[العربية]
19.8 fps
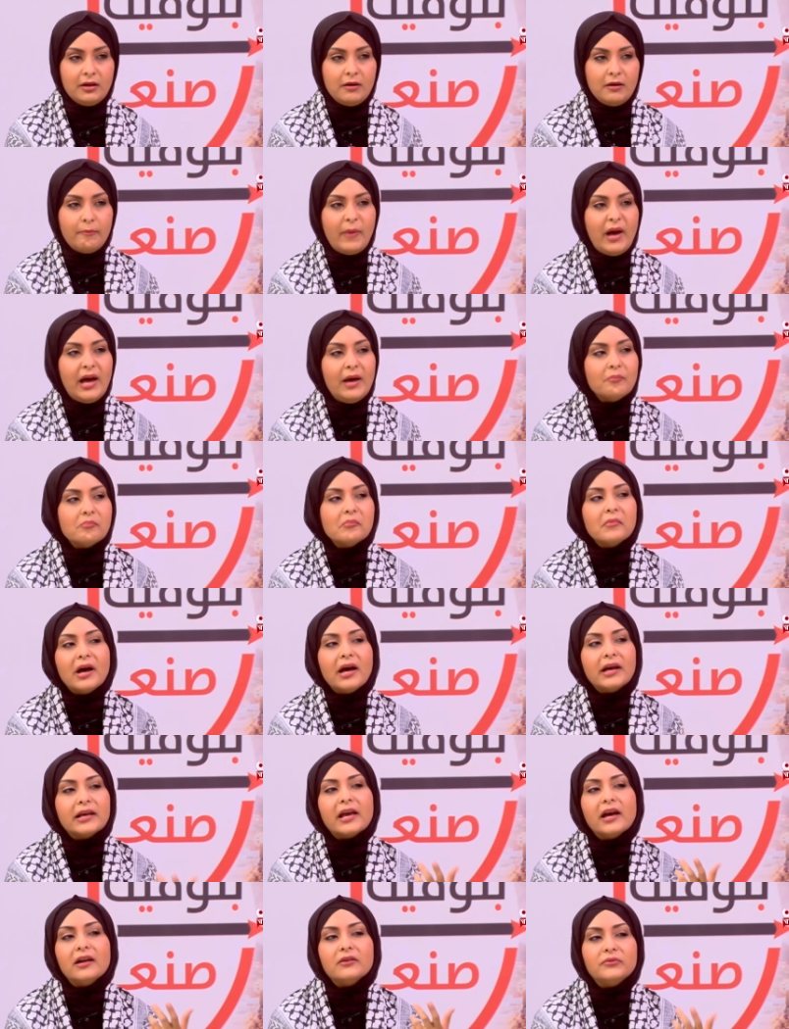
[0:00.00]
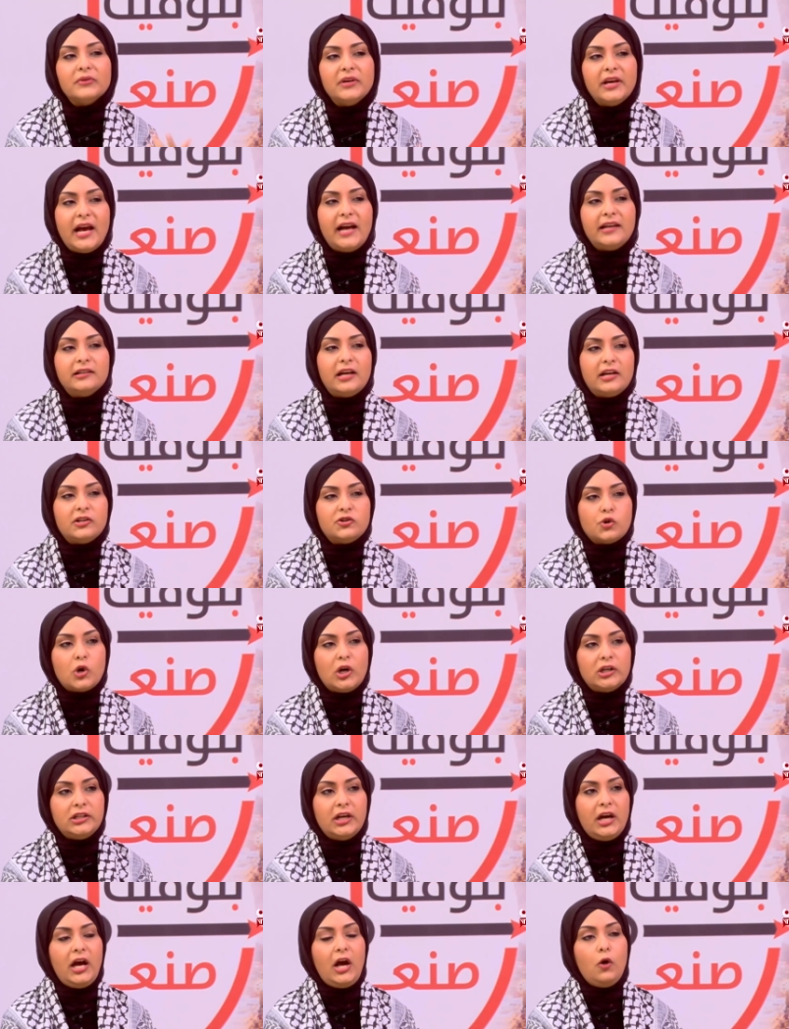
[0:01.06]
مهما كان في اعداد
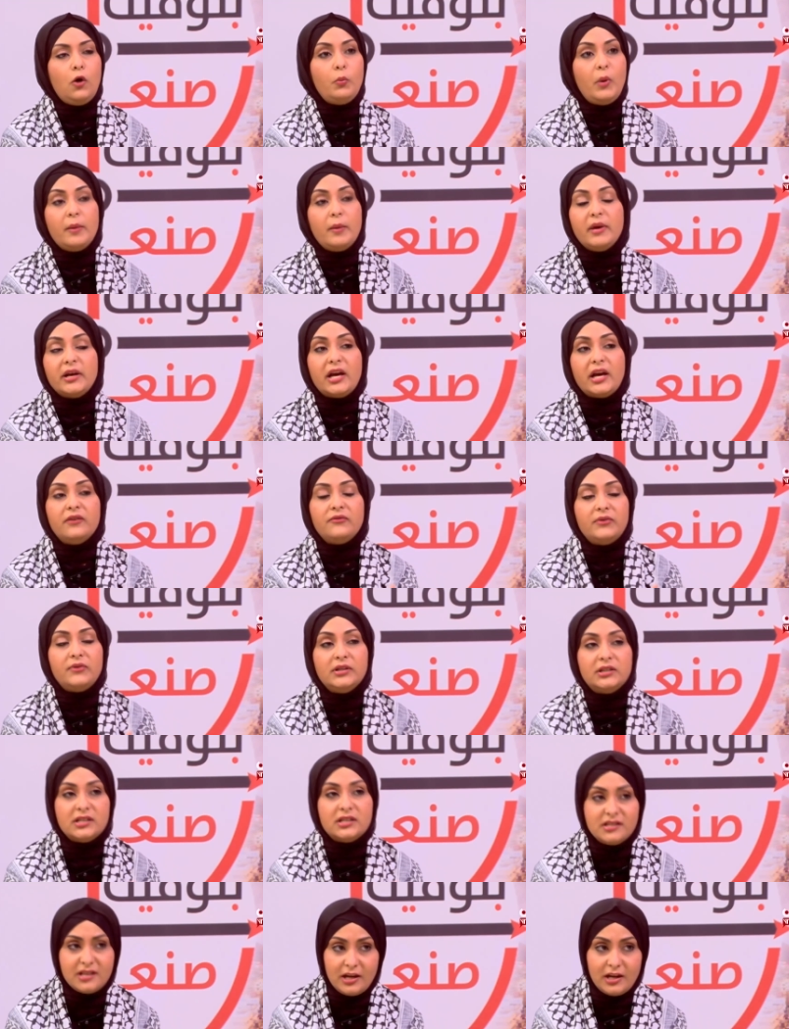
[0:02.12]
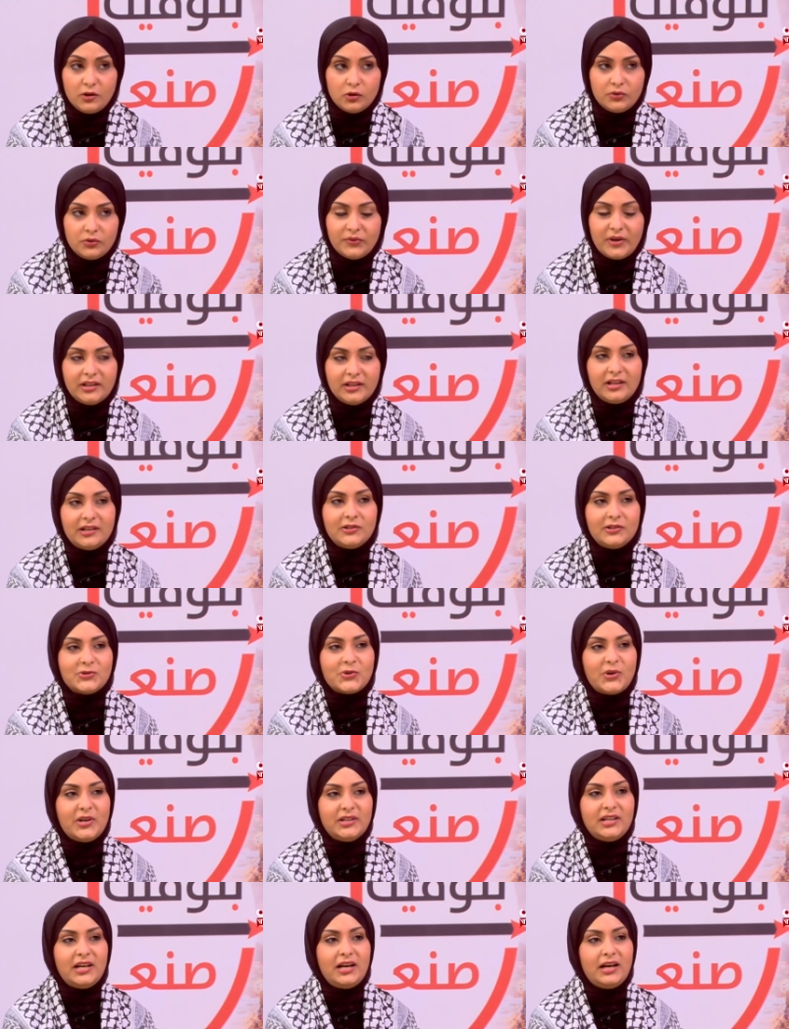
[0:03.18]
شهداء او مهما كان في تزايد في اعداد
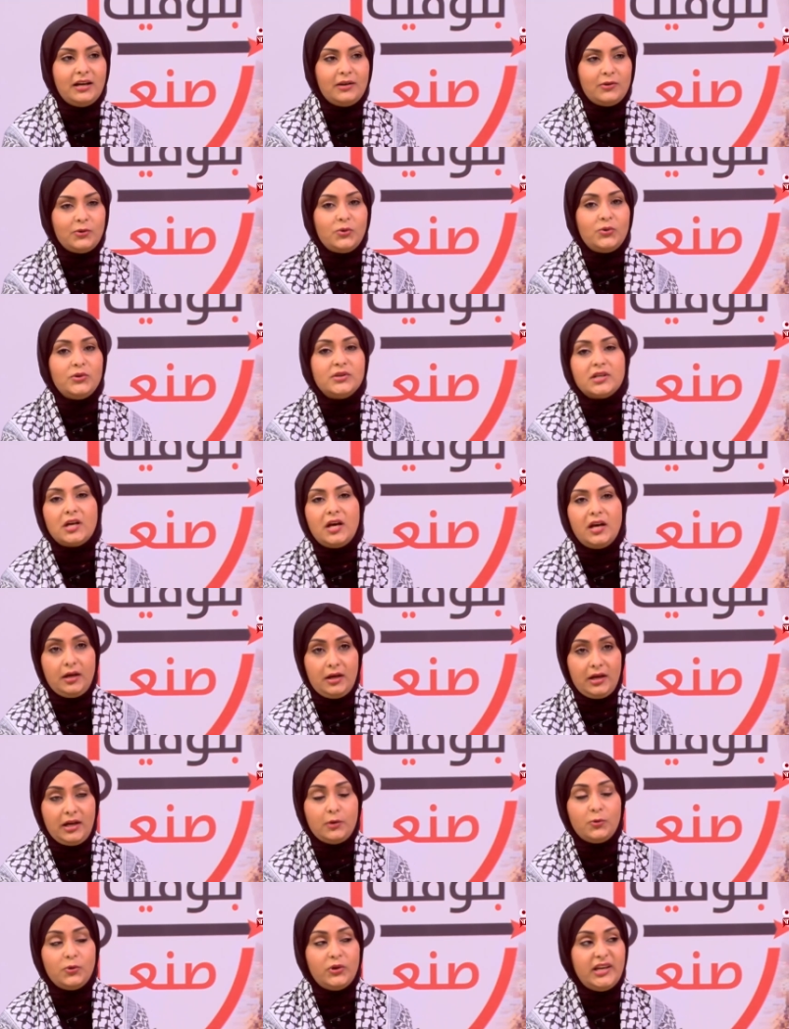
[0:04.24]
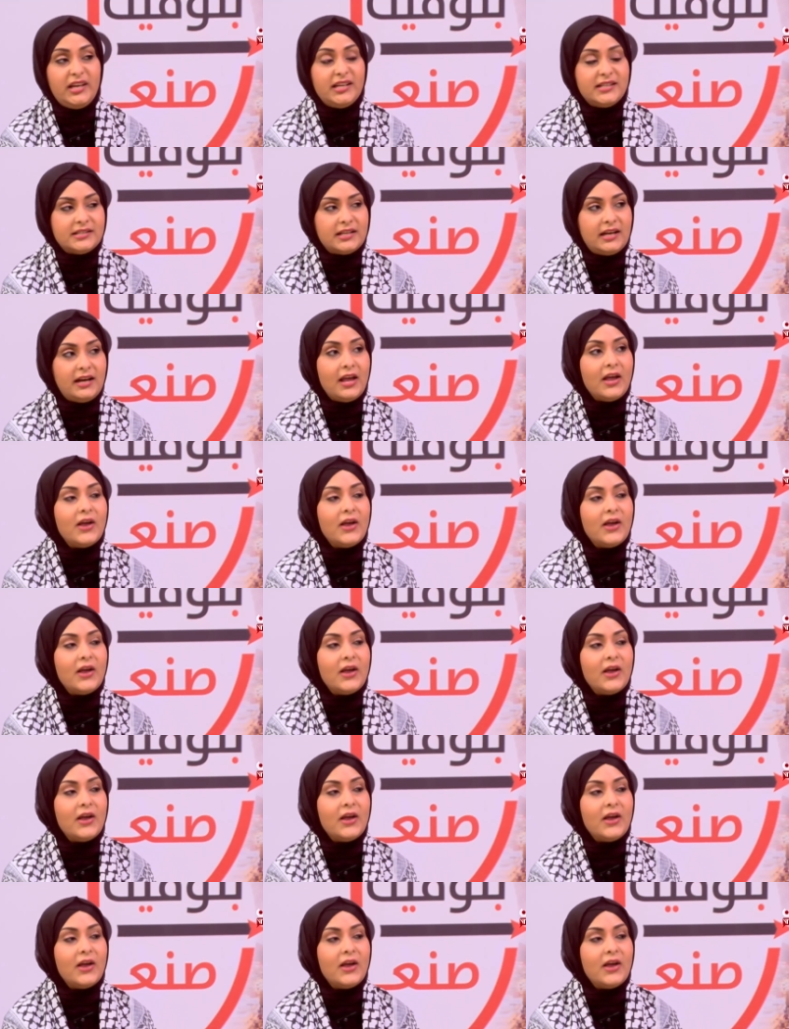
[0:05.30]
الشهداء آه، اخوي عيسى